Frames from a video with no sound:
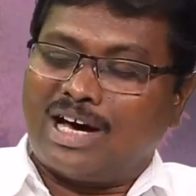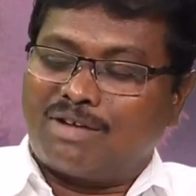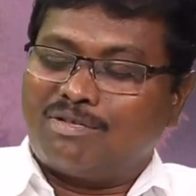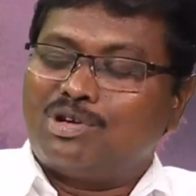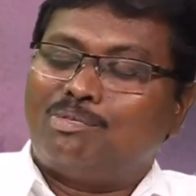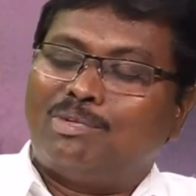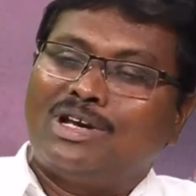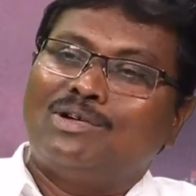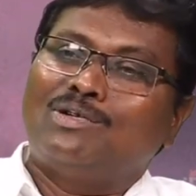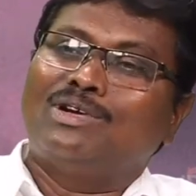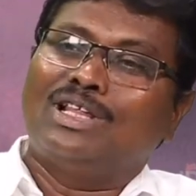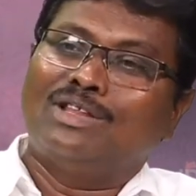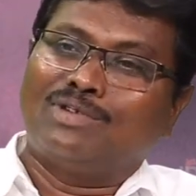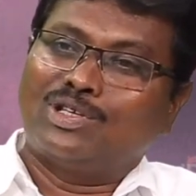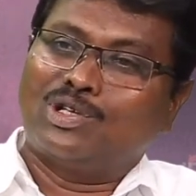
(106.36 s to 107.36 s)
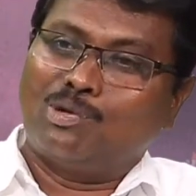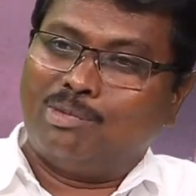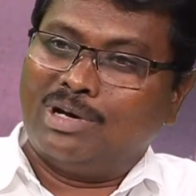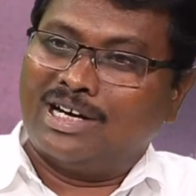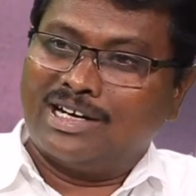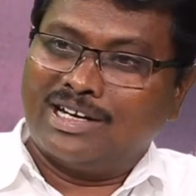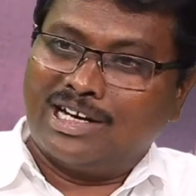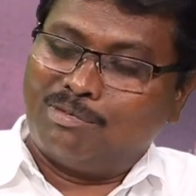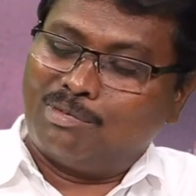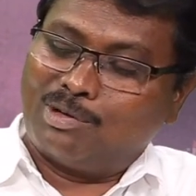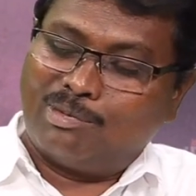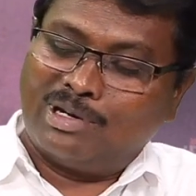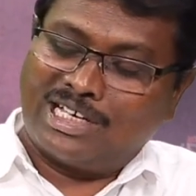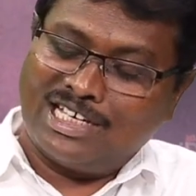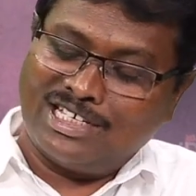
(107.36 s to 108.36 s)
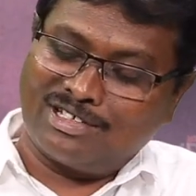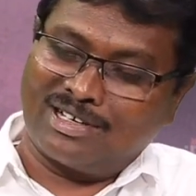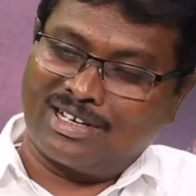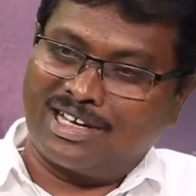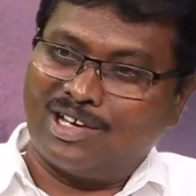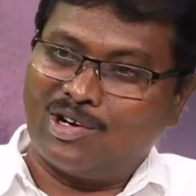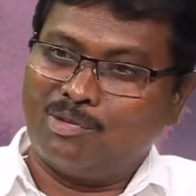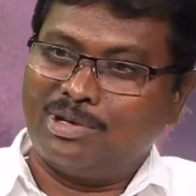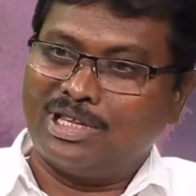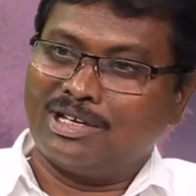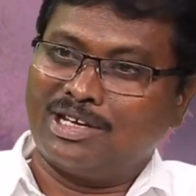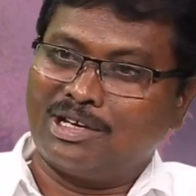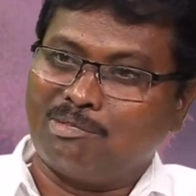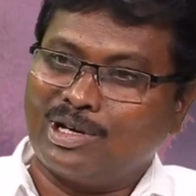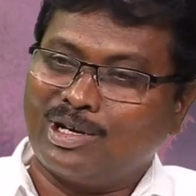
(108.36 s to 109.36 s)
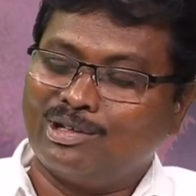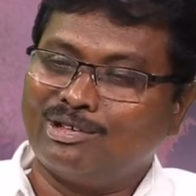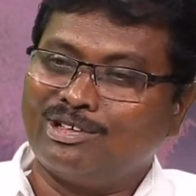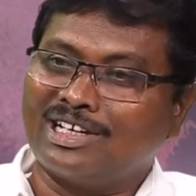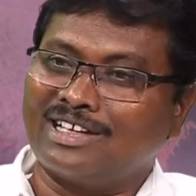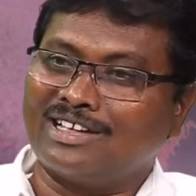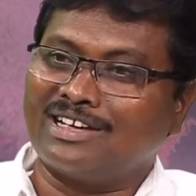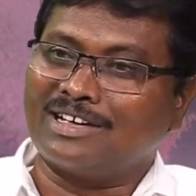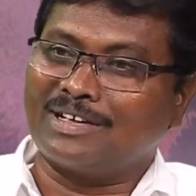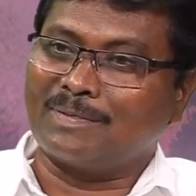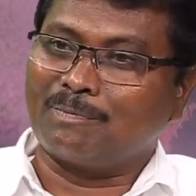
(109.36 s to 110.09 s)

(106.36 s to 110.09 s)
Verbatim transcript: అరవై రూపాయలకు కొన్నది వంద రూపాయలు అంటే నలభై రూపాయలు కిజా కిలో మీద నీకు మిగులుతుంది కదండి